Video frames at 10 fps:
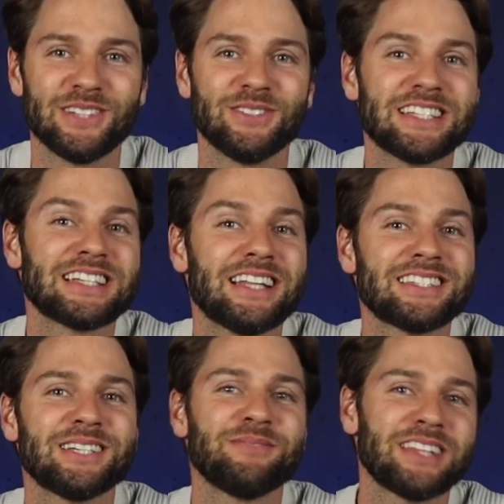Und das
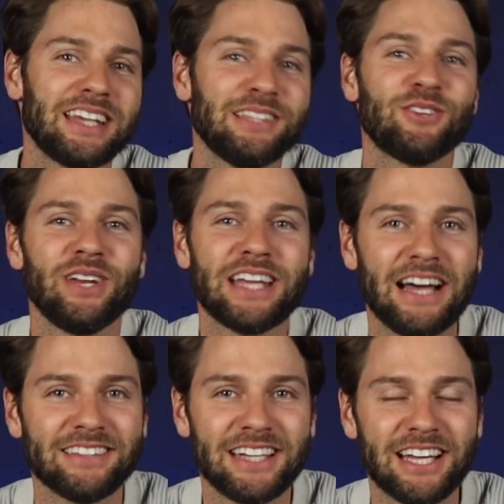Ganze geht natürlich
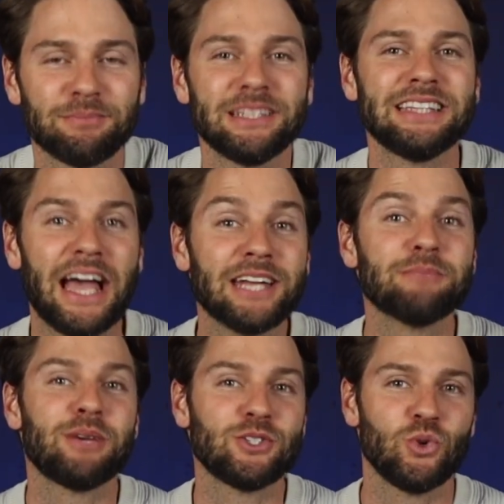Hand in Hand mit deinem
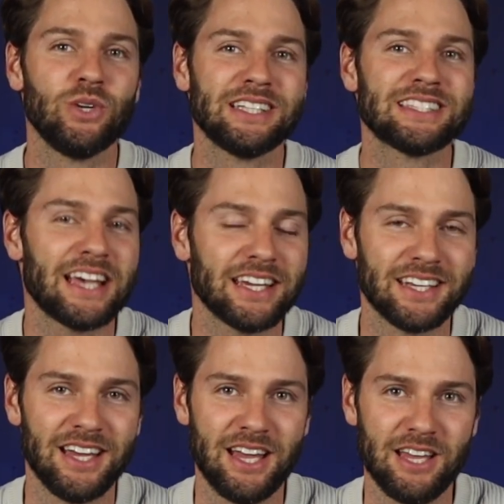persönlichen
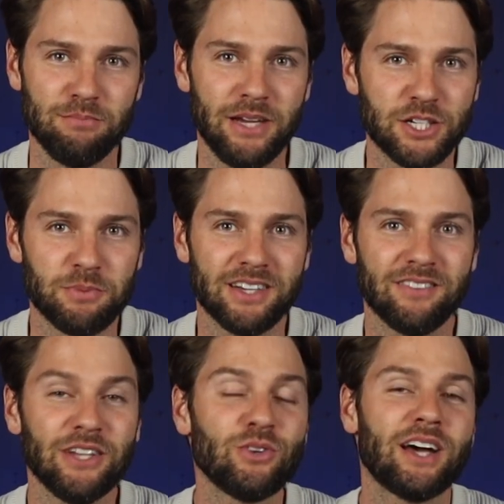Zeitmanagement. Wenn du